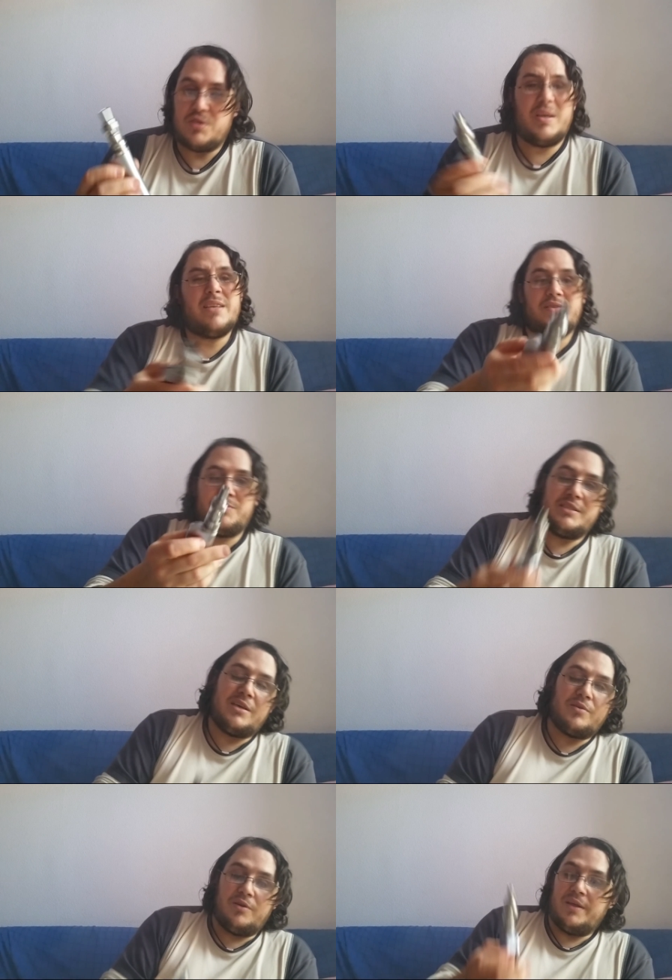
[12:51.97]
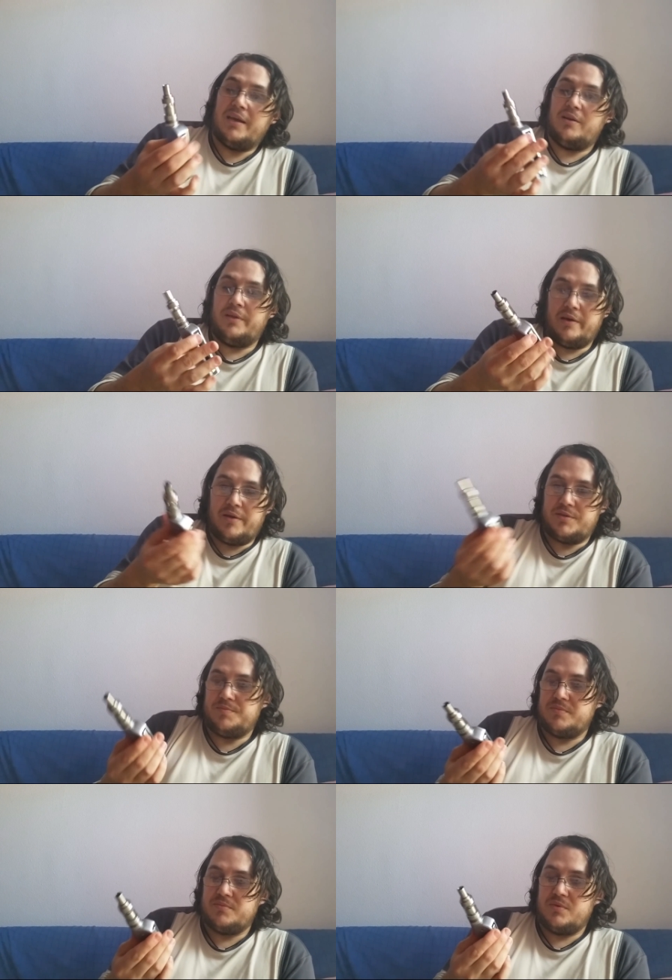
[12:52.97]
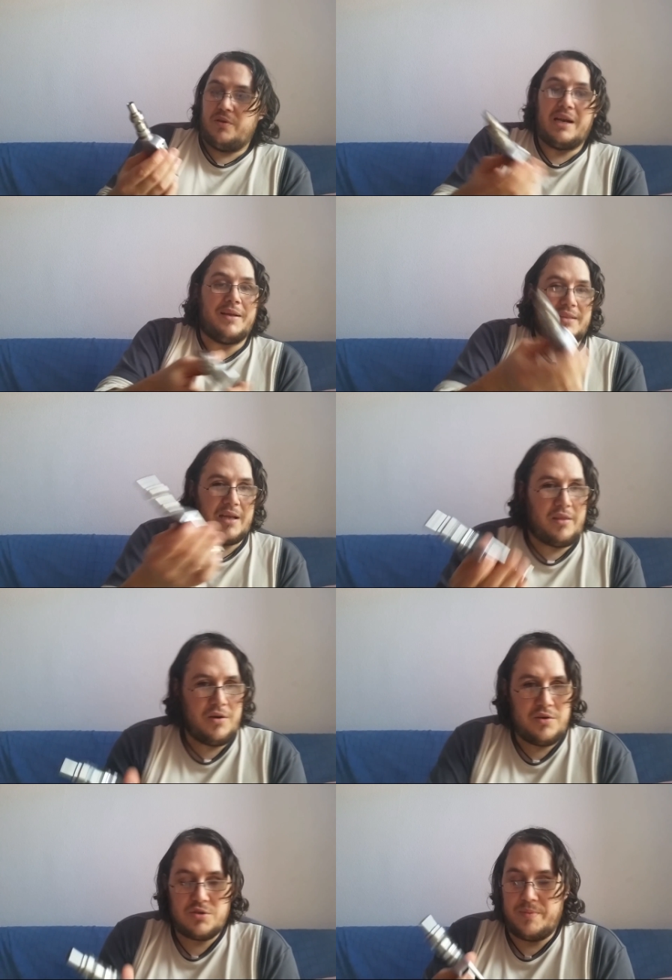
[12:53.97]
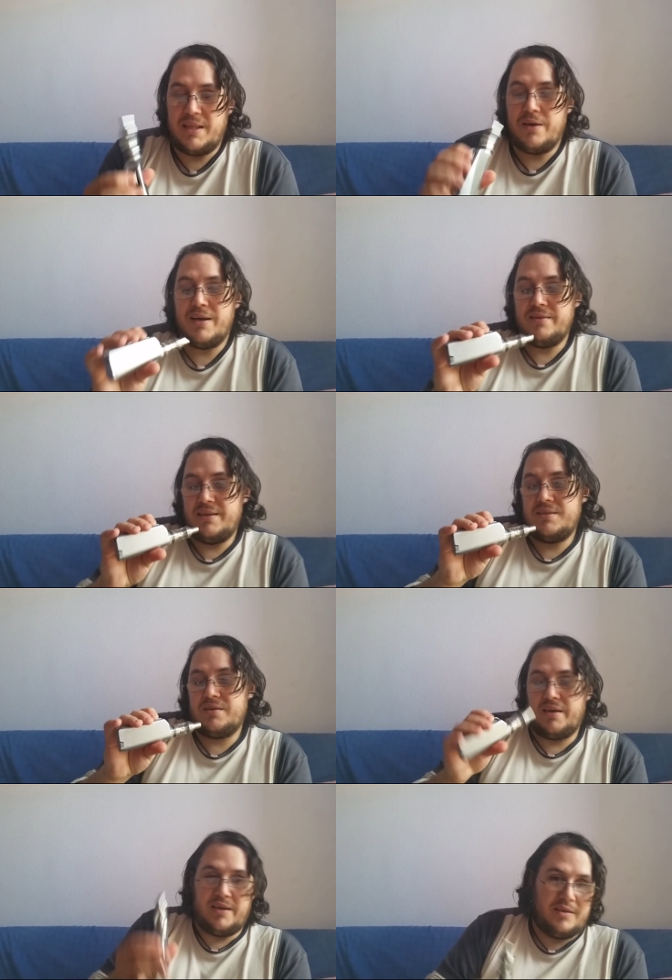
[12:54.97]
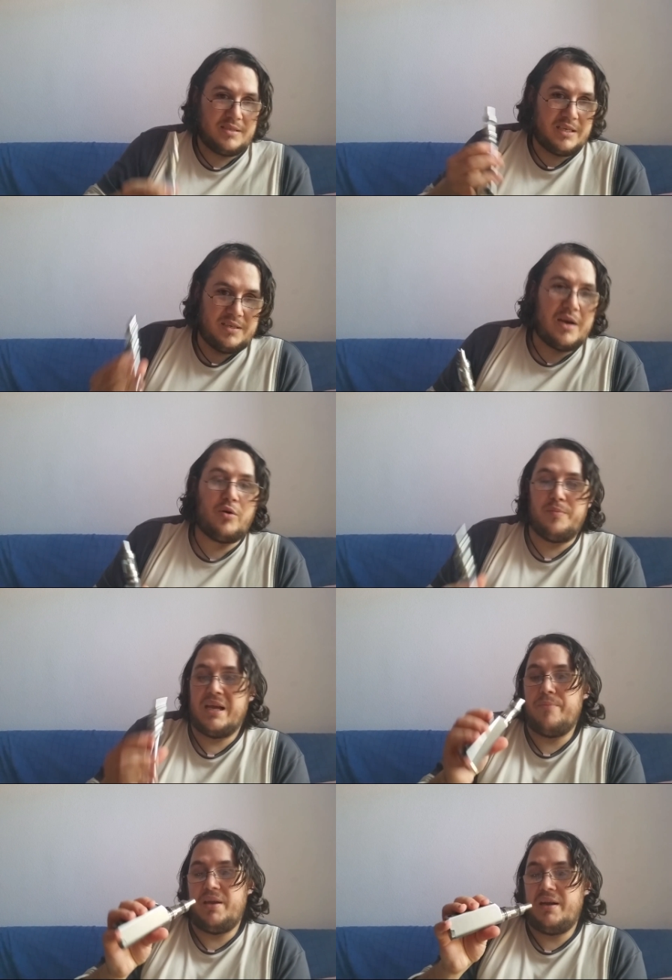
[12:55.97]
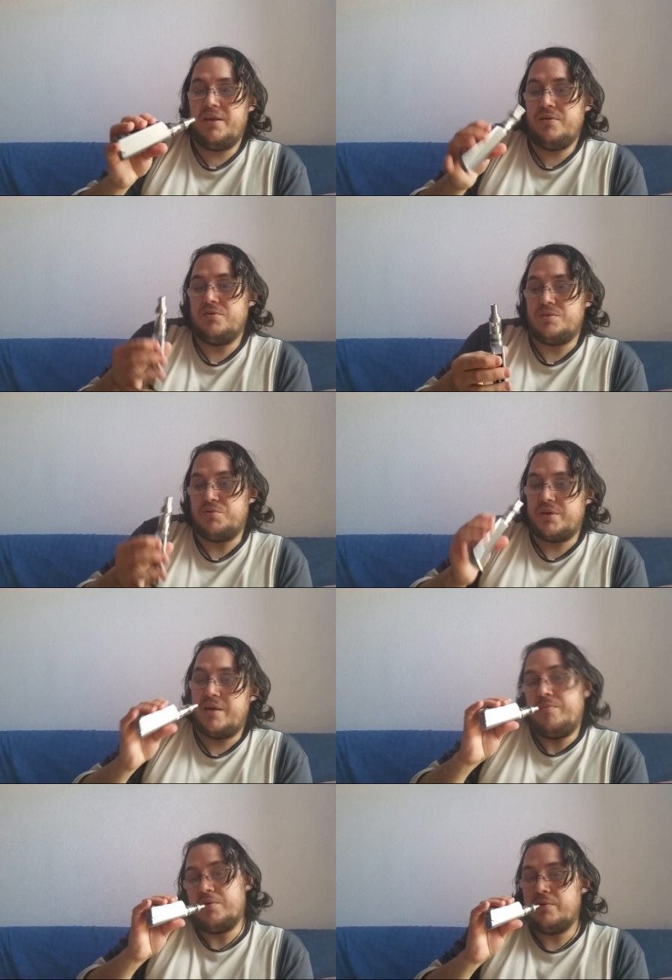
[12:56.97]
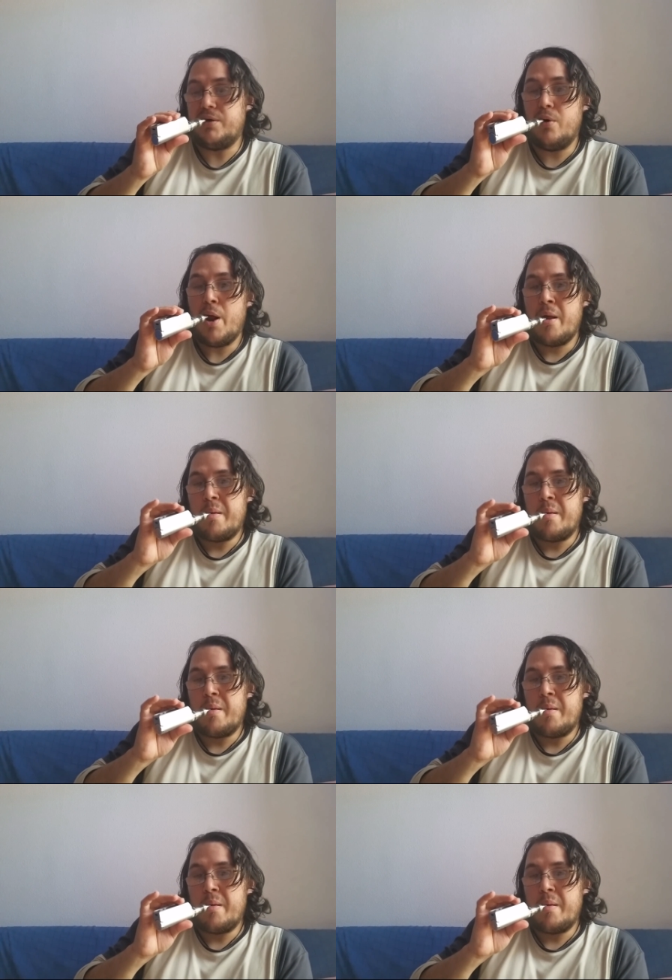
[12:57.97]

os, voy a, enseñar lo de, la ventilación que os comentaba antes, que es que hago hincapié en ello, no sé por qué, pero bueno.